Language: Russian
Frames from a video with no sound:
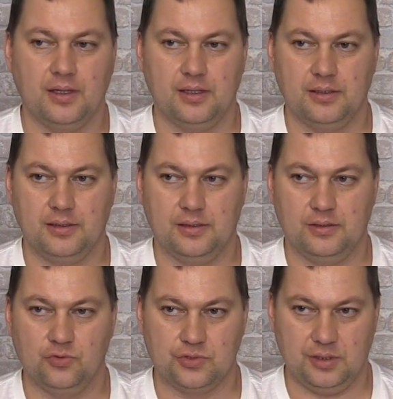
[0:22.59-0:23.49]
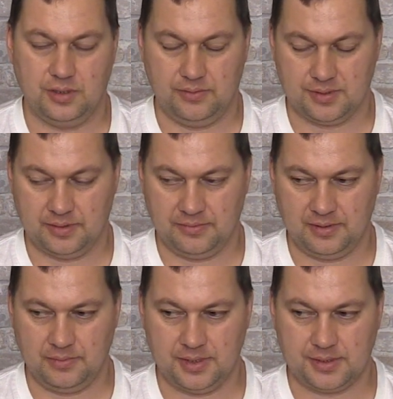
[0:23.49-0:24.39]
а, нужной для вас
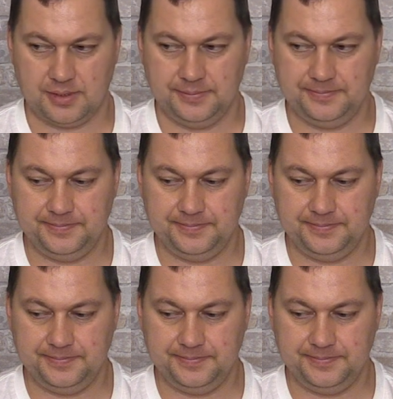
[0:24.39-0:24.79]
информации.